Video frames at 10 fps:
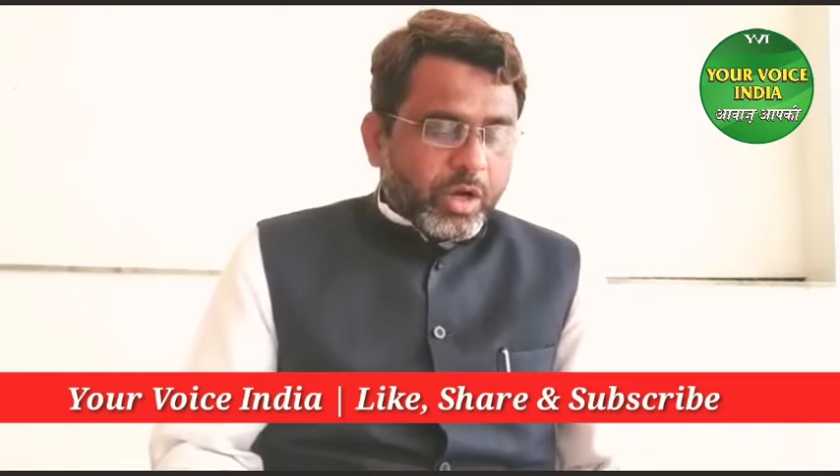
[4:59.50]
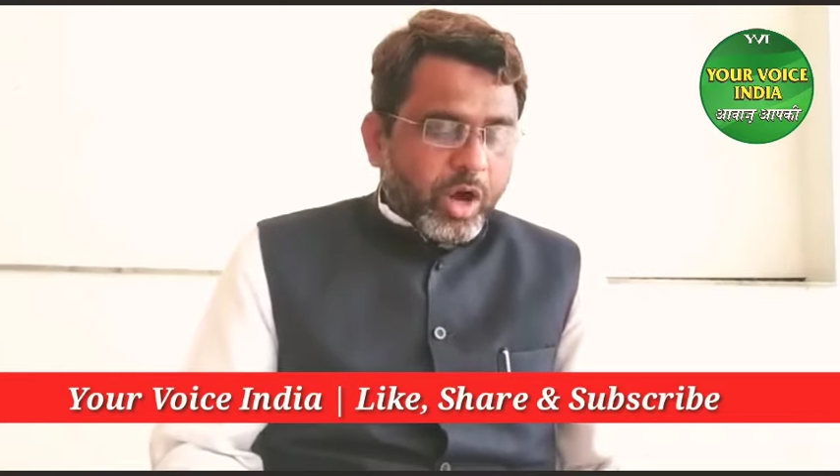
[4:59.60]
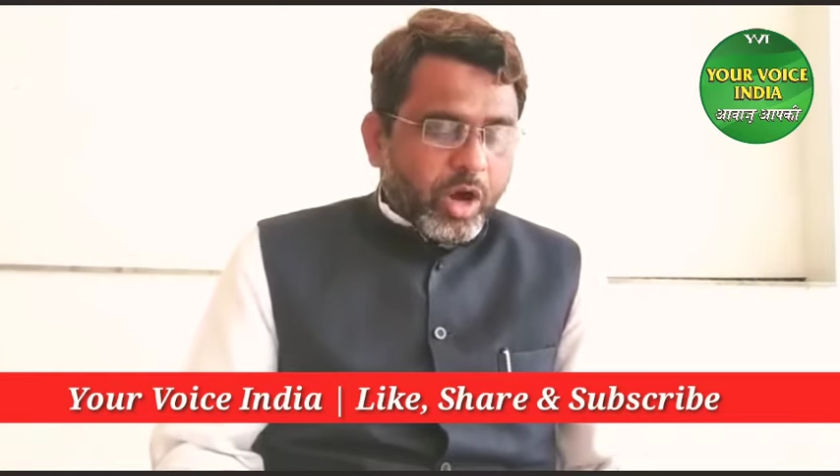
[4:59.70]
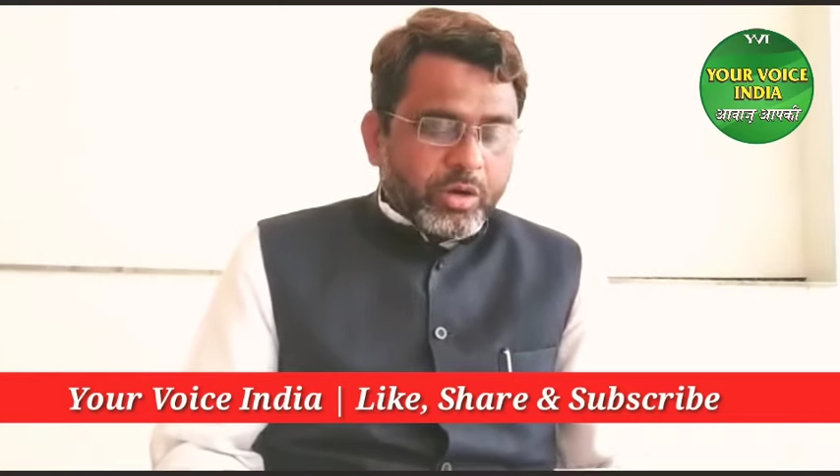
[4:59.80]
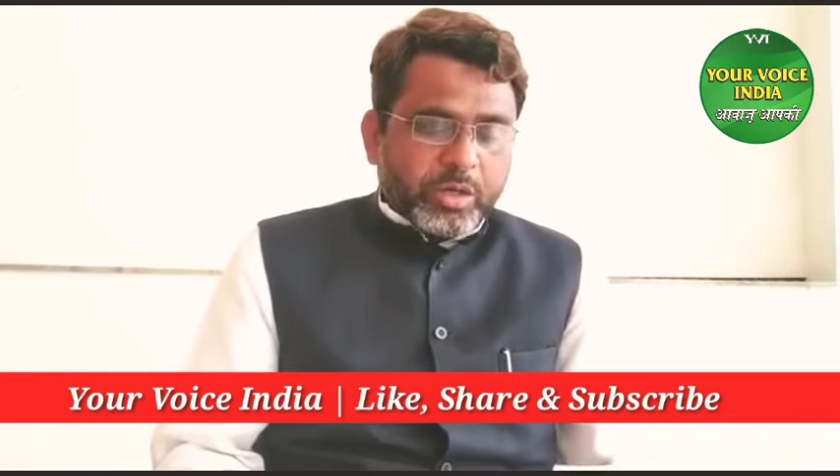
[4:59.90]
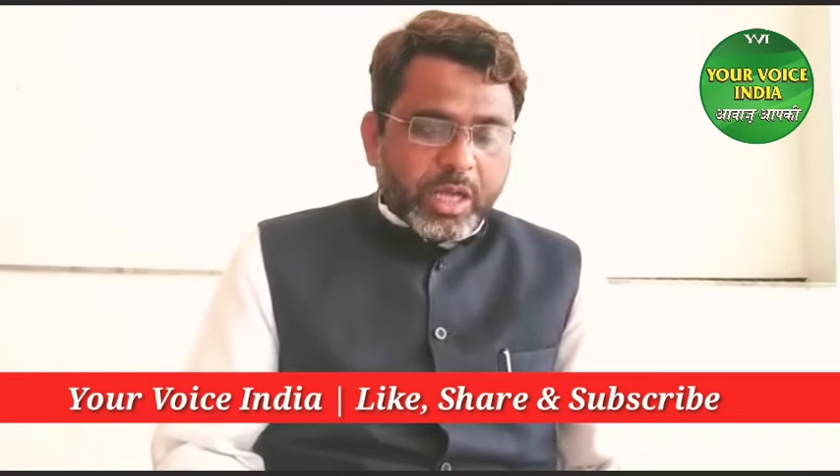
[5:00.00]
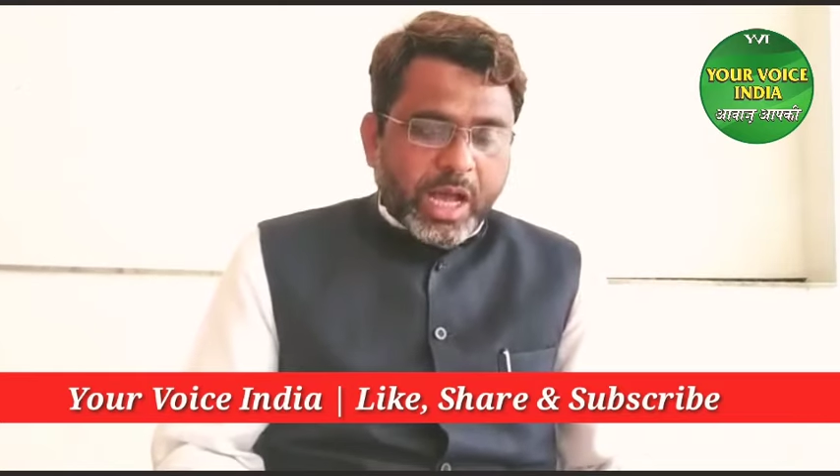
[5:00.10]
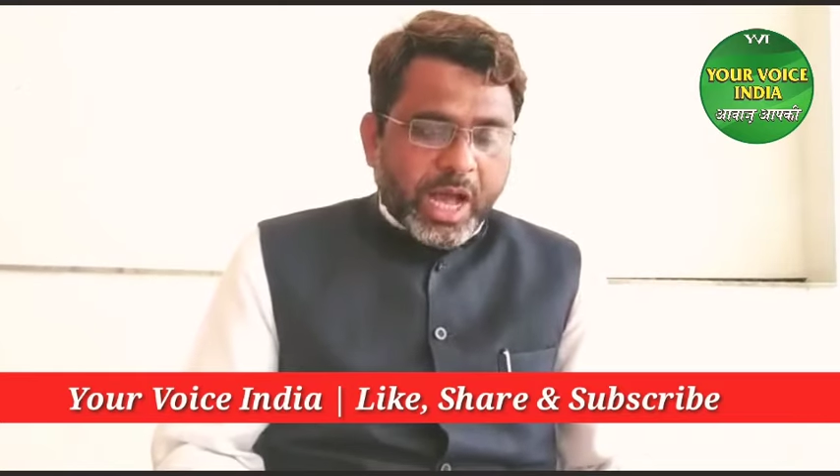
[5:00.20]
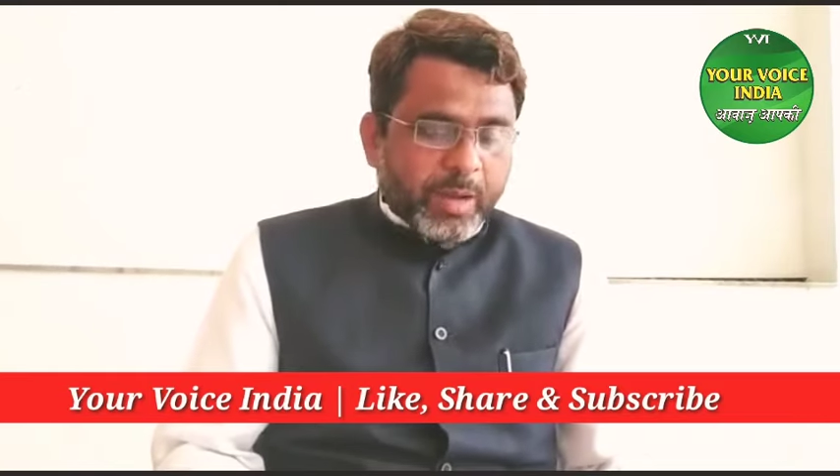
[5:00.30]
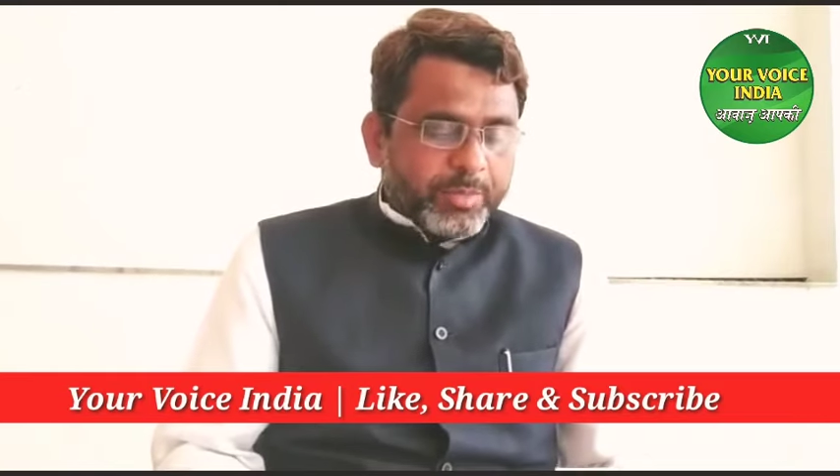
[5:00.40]
और
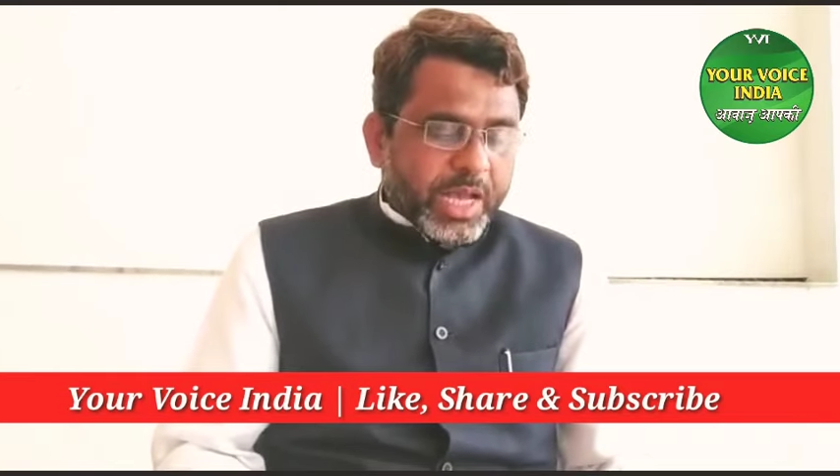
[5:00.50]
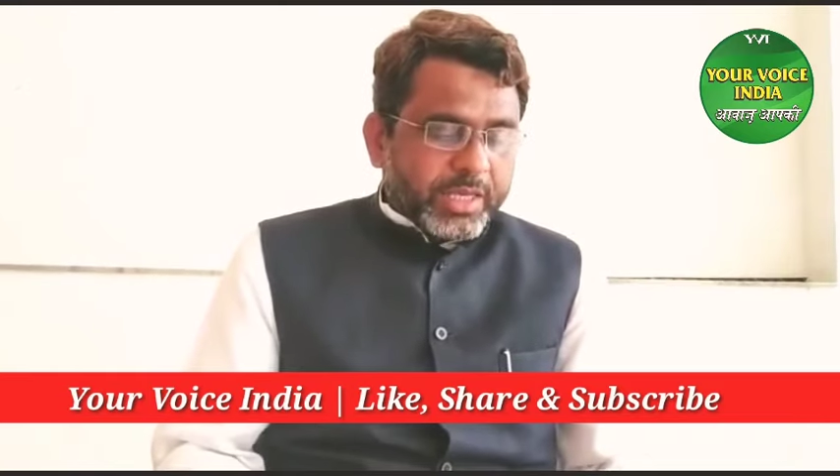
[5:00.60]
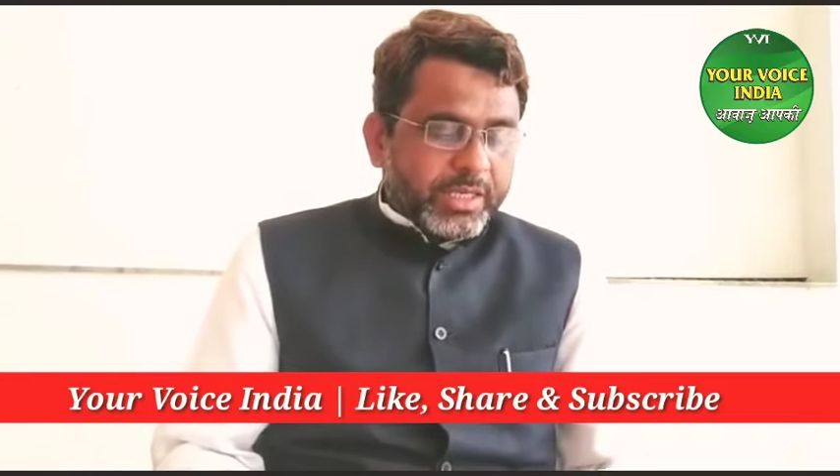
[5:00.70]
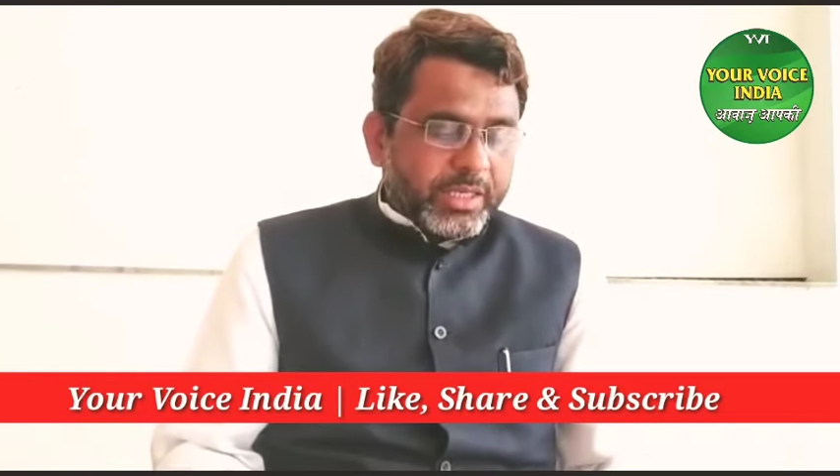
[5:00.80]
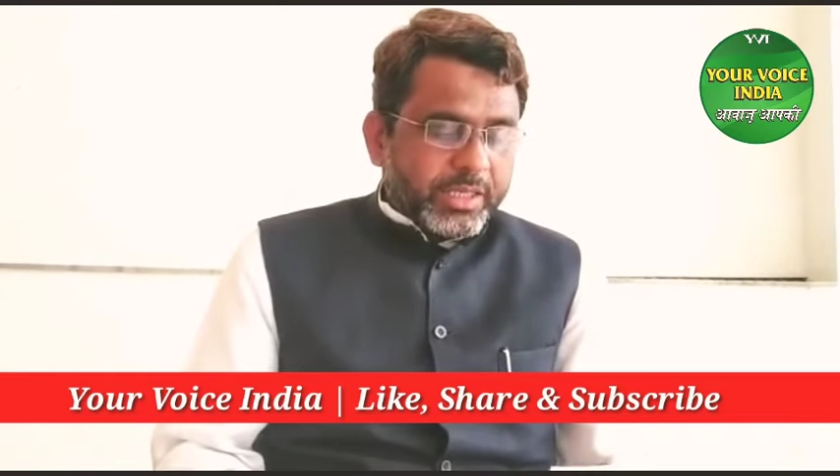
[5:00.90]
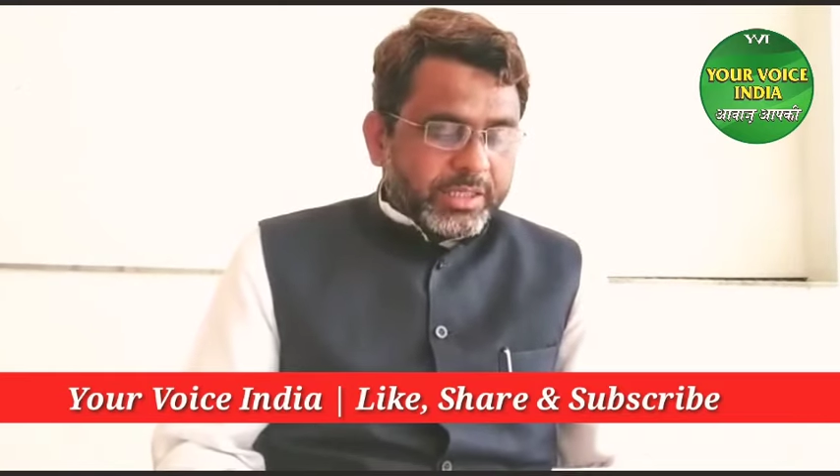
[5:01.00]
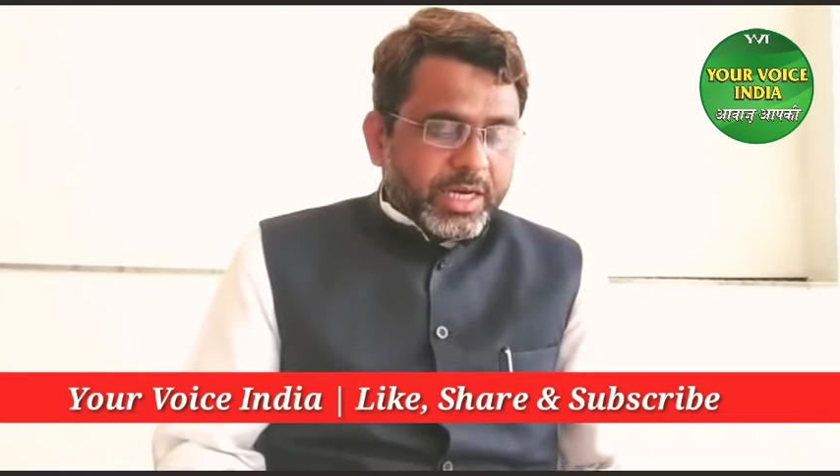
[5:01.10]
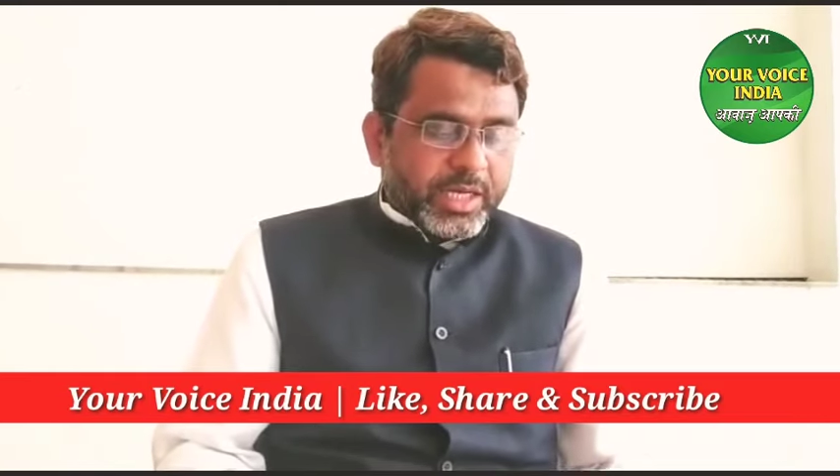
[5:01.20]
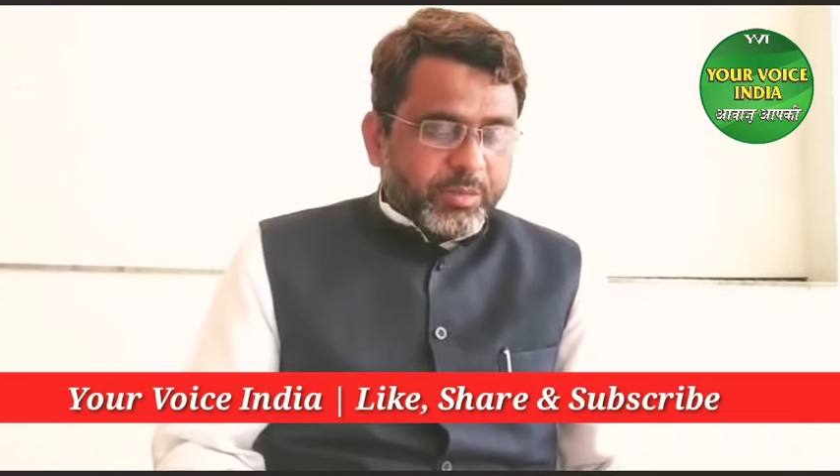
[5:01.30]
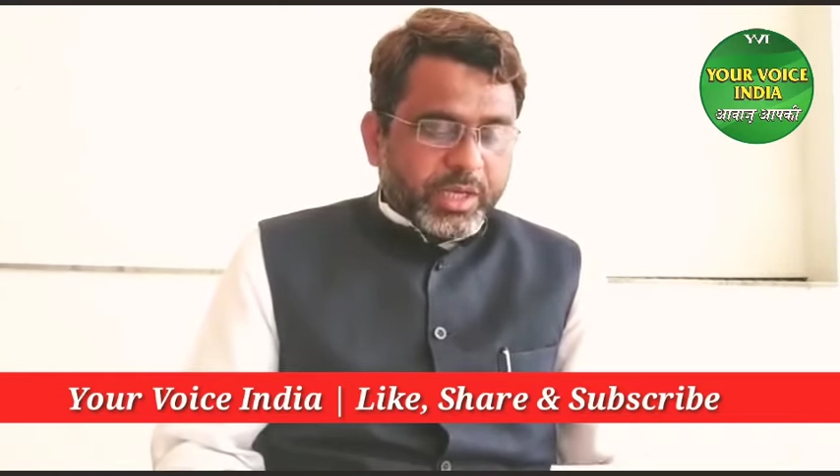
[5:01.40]
आपदा की इस
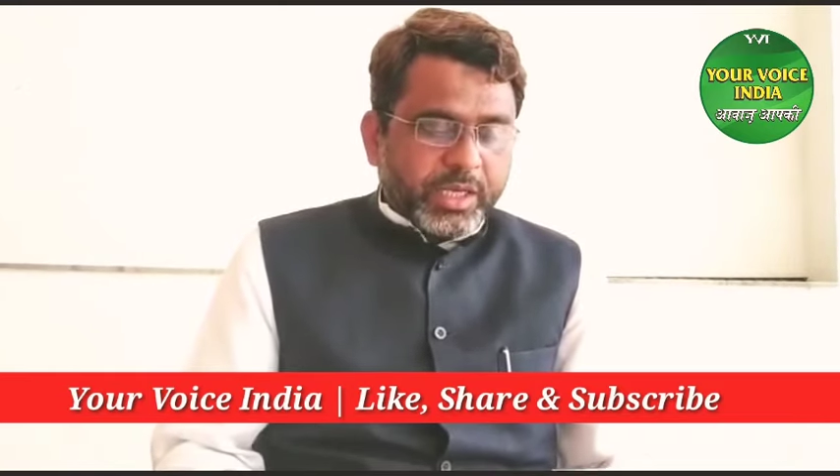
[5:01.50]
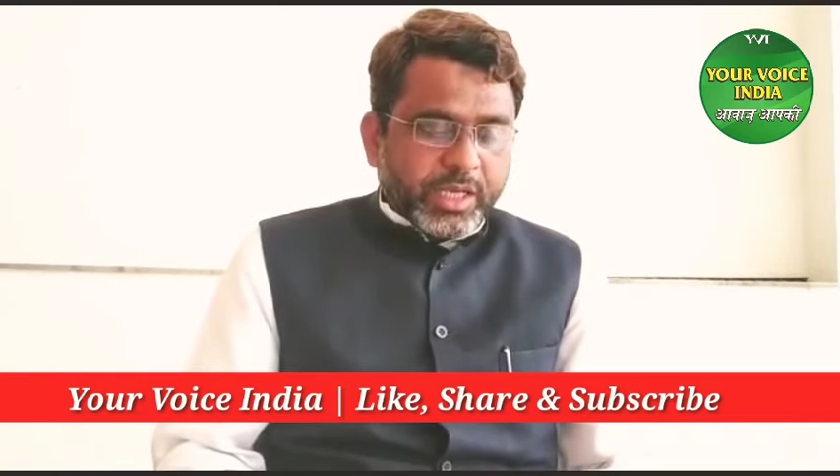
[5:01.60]
घड़ी में